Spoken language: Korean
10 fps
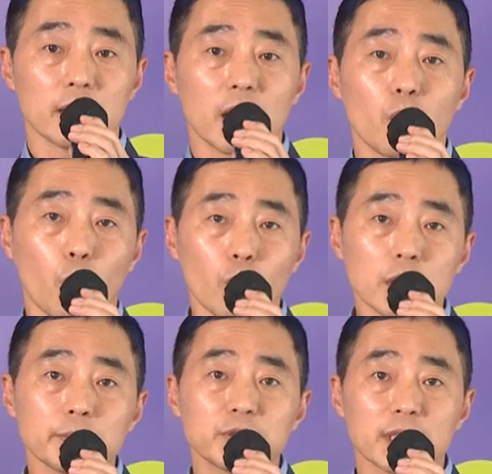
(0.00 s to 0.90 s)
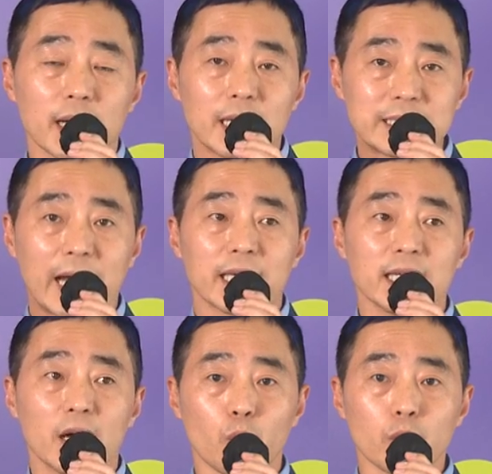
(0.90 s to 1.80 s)
그러니까 공급자가
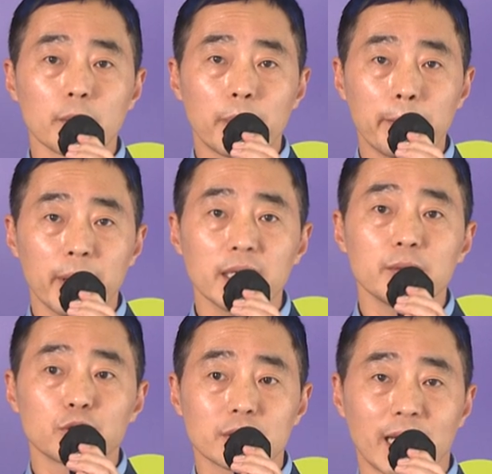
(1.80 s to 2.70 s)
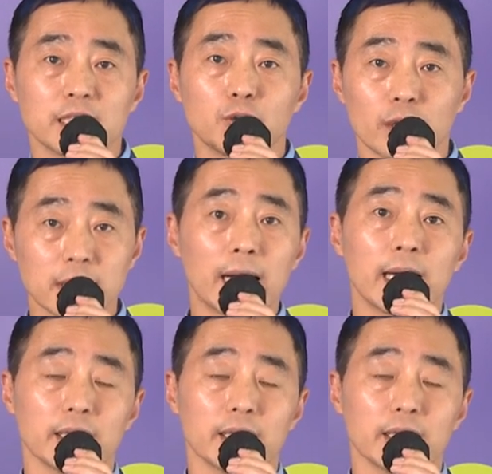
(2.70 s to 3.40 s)
자기가 공급한 폐기물을 다시 되사가야